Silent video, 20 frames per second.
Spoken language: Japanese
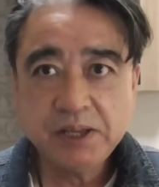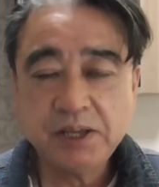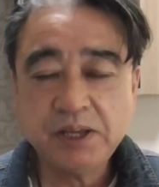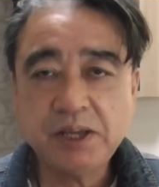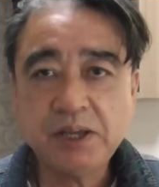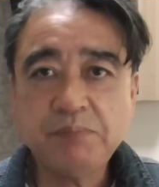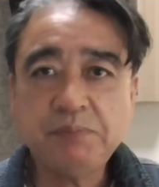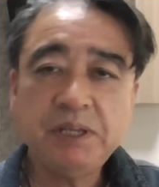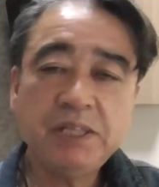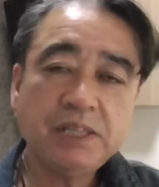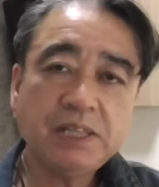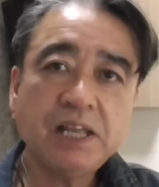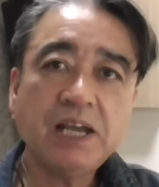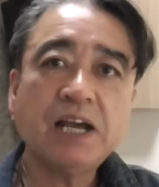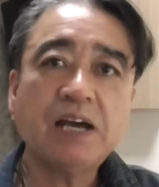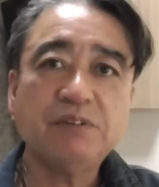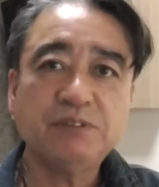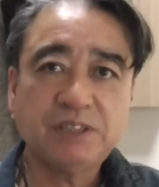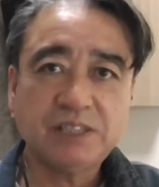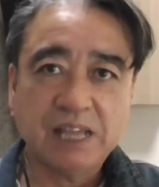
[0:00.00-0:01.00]
えみんな
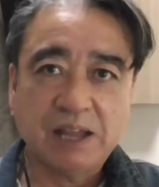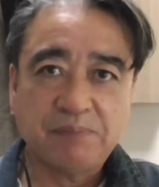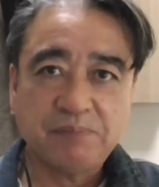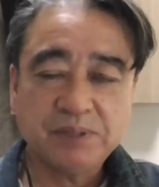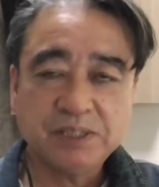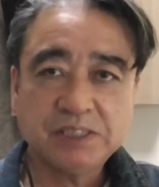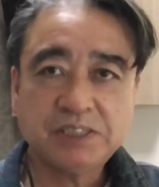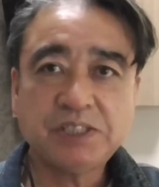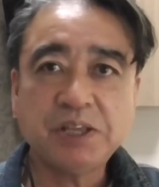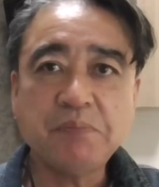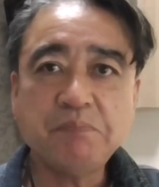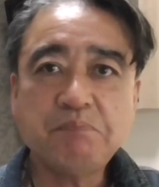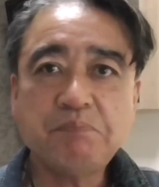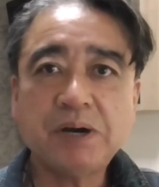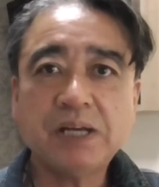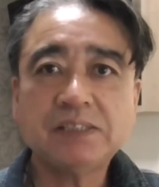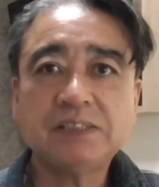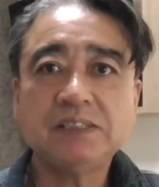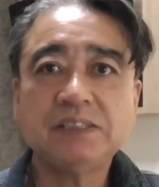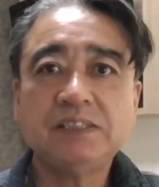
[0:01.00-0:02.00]
が打った先
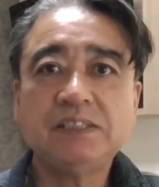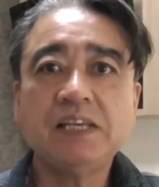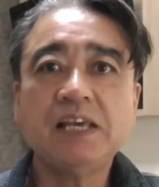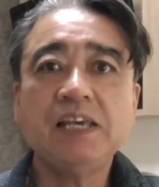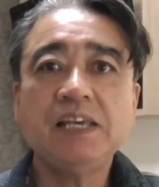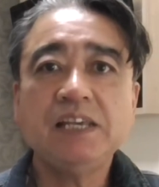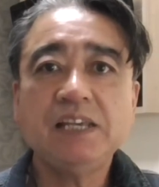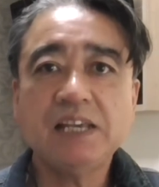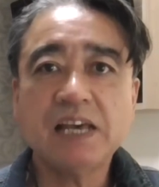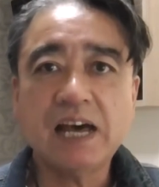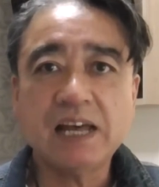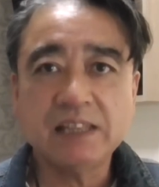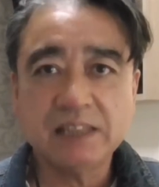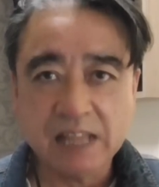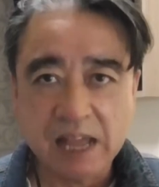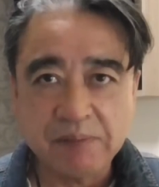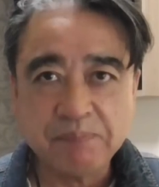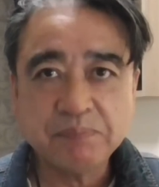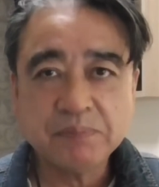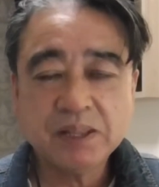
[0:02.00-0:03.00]
発全員安
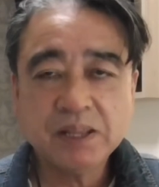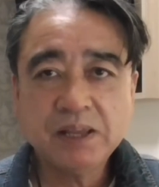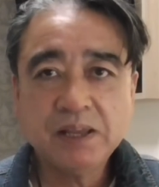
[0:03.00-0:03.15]
打